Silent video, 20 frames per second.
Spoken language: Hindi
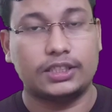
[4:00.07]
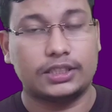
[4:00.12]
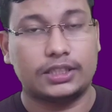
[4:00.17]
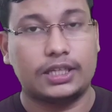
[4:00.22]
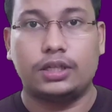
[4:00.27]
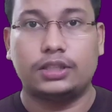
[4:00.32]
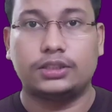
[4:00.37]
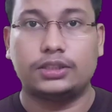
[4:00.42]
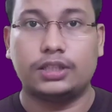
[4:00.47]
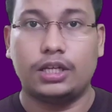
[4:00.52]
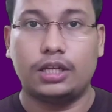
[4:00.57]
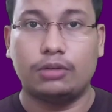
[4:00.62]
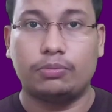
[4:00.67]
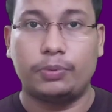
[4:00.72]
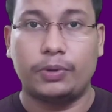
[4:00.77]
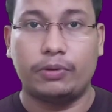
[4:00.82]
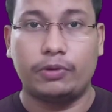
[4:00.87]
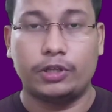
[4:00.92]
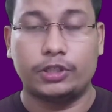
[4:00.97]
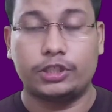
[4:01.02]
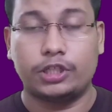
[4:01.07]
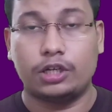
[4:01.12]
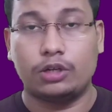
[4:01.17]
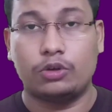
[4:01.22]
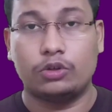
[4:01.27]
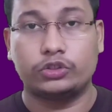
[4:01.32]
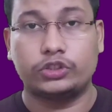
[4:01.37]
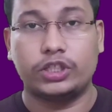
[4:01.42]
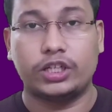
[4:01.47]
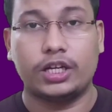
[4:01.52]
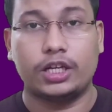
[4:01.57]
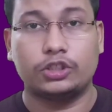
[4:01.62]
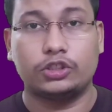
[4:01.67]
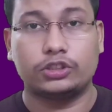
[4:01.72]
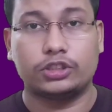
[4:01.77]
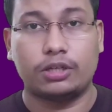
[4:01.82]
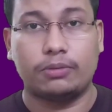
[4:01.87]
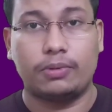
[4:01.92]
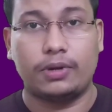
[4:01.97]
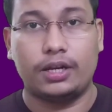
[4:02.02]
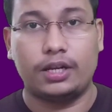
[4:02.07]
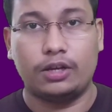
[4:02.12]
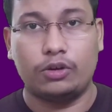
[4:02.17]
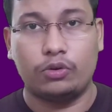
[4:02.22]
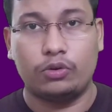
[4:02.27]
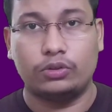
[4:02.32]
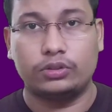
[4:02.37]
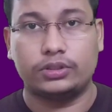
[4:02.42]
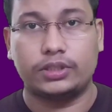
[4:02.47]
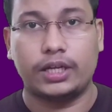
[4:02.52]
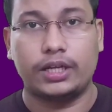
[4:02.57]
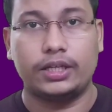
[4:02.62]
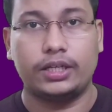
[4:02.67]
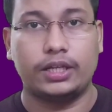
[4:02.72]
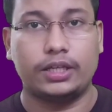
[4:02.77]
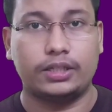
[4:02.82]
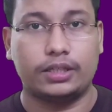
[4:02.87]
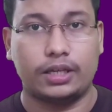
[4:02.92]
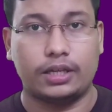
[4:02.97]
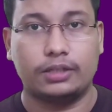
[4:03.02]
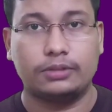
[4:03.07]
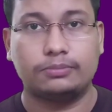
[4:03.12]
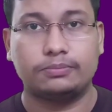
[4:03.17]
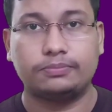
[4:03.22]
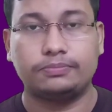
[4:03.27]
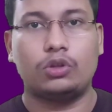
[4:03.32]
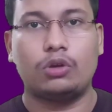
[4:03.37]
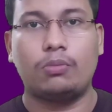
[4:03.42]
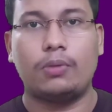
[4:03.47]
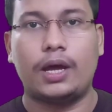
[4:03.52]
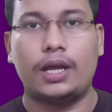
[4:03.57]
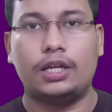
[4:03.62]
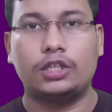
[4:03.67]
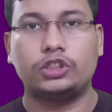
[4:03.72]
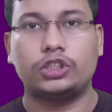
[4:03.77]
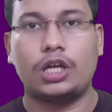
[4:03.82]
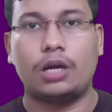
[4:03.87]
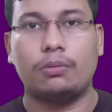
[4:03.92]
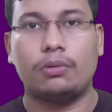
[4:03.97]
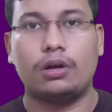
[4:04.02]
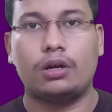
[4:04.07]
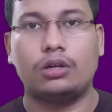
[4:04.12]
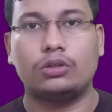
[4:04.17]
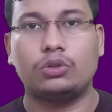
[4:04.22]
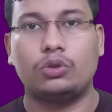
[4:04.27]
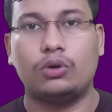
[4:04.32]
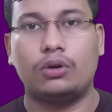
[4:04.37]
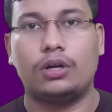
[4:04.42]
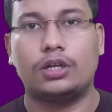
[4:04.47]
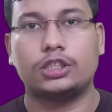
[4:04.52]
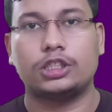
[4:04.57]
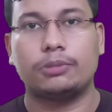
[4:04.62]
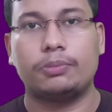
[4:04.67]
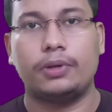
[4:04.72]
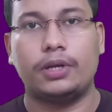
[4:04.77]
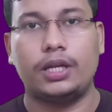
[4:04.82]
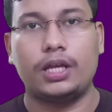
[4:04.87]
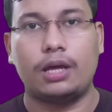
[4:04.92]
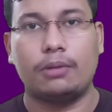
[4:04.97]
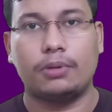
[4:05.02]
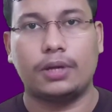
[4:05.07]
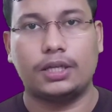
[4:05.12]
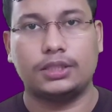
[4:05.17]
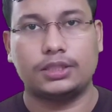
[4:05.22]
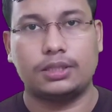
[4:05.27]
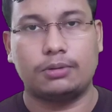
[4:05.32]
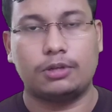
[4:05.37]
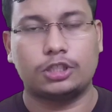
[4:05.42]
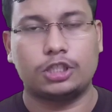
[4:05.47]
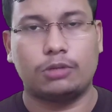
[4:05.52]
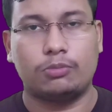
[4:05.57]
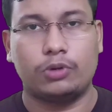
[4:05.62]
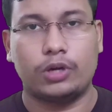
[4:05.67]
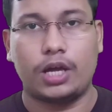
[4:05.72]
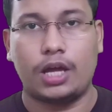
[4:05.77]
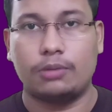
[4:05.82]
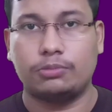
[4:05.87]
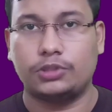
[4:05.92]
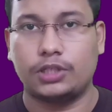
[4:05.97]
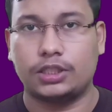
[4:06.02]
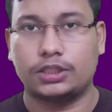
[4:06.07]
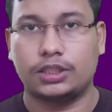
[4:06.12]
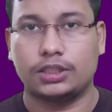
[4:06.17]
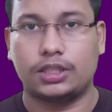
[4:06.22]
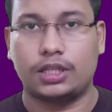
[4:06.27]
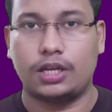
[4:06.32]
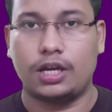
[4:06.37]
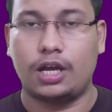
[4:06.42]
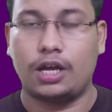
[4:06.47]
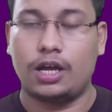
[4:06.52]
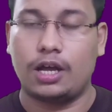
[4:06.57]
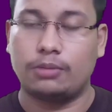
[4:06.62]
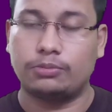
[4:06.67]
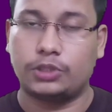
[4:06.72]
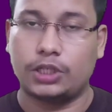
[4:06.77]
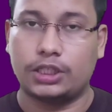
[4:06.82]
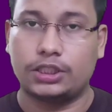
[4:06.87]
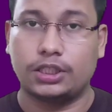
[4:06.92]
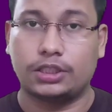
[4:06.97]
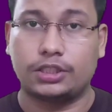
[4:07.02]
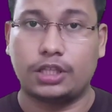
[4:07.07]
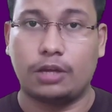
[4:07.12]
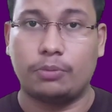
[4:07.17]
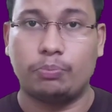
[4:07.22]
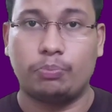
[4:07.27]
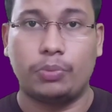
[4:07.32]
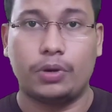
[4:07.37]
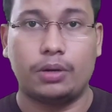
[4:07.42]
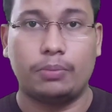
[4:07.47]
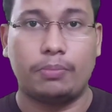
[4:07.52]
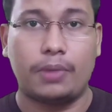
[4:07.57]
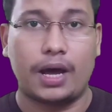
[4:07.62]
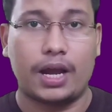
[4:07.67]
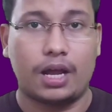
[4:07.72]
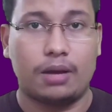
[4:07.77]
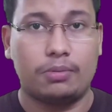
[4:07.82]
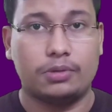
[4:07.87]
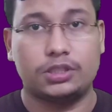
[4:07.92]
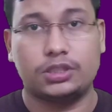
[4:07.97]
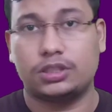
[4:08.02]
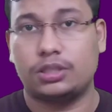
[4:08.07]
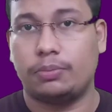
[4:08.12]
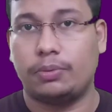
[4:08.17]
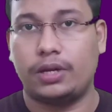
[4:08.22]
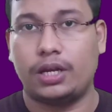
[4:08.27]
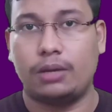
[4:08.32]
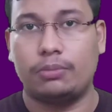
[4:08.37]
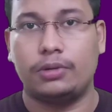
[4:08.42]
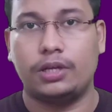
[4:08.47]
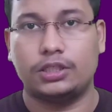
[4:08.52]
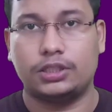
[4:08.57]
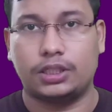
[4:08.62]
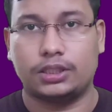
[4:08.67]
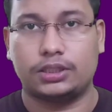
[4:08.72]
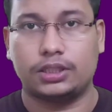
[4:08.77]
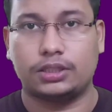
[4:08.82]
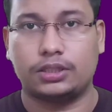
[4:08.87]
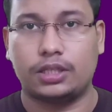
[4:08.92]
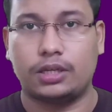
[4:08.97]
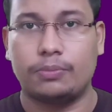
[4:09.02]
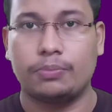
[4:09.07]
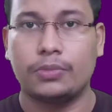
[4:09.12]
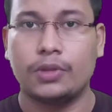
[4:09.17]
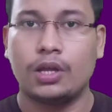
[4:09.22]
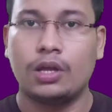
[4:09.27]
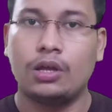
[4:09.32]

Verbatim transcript: ले जाता है इसलिए प्रीवियस ईयर क्वेश्चन का जो सवाल है वो उठता ही नहीं है तो मान लीजिए आपका अगर दो घंटे से पहले आपका एग्जाम खत्म हो गया आप जा सकते हैं हाँ आप जा सकते हैं पर बारह बजे से पहले आप नहीं जा सकते